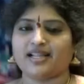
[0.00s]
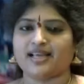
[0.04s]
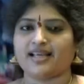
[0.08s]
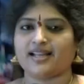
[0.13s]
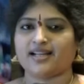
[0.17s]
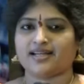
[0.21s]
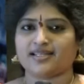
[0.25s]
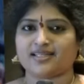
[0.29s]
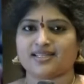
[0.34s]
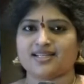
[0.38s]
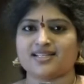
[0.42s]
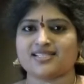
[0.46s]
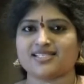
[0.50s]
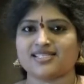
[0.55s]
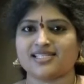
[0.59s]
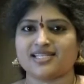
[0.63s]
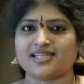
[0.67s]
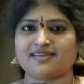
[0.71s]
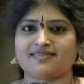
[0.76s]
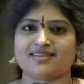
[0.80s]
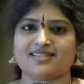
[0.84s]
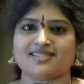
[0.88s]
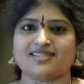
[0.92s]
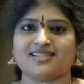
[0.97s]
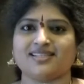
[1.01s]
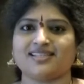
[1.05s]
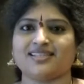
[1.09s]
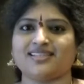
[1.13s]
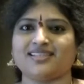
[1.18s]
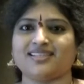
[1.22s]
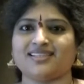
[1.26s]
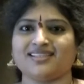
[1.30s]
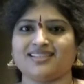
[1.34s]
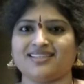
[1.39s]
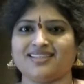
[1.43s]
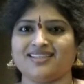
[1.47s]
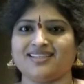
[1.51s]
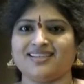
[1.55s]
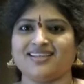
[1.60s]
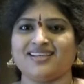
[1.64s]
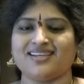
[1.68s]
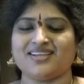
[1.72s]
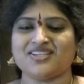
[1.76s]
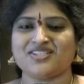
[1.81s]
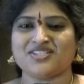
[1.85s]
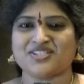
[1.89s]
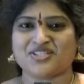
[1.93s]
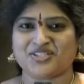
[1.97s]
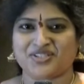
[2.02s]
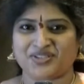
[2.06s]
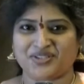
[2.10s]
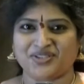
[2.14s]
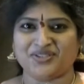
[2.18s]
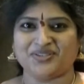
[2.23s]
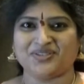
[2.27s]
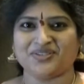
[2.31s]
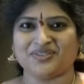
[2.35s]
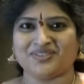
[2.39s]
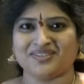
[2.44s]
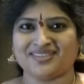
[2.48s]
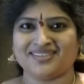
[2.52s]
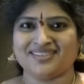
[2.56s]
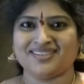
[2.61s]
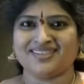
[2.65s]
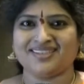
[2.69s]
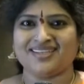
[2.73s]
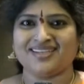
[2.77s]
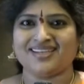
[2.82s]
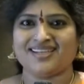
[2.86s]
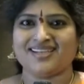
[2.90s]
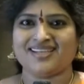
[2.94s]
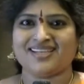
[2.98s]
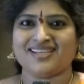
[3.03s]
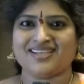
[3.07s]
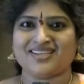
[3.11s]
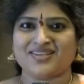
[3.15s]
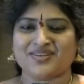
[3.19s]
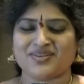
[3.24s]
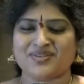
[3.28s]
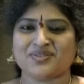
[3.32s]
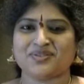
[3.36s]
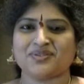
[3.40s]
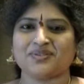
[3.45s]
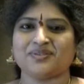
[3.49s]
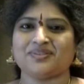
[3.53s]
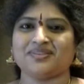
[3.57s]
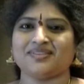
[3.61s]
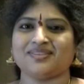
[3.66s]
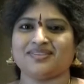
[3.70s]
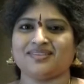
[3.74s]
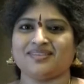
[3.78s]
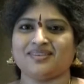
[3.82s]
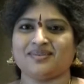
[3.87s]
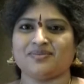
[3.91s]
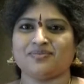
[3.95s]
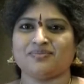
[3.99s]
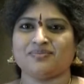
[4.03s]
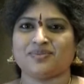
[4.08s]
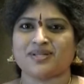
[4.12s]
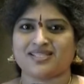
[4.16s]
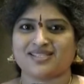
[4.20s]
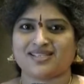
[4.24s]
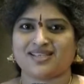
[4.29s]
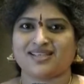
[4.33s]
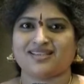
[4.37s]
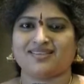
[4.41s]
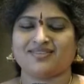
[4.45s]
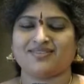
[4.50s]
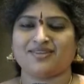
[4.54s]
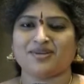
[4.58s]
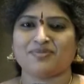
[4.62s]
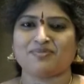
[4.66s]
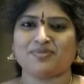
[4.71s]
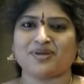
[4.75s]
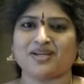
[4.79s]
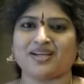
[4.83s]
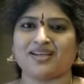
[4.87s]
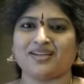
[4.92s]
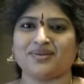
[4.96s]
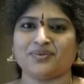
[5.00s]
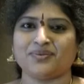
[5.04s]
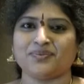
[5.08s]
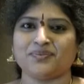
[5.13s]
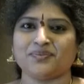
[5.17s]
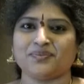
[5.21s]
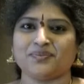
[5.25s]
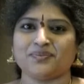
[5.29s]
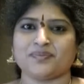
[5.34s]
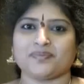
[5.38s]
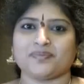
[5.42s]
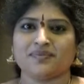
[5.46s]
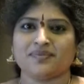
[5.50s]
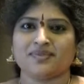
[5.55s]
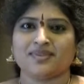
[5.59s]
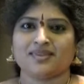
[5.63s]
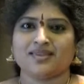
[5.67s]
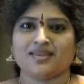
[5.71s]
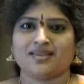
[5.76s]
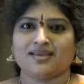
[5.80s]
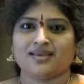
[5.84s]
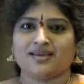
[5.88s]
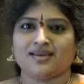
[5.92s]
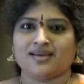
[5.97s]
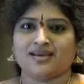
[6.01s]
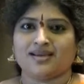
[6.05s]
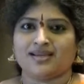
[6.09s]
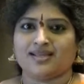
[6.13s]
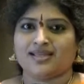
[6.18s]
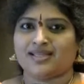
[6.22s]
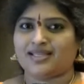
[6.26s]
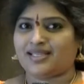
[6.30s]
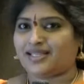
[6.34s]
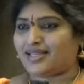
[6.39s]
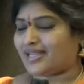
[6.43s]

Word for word: డైరెక్టర్ శ్రీనివాస్ రెడ్డి శిష్యుడు ఈరోజు ప్రసాద్ వర్మ గారు ఈ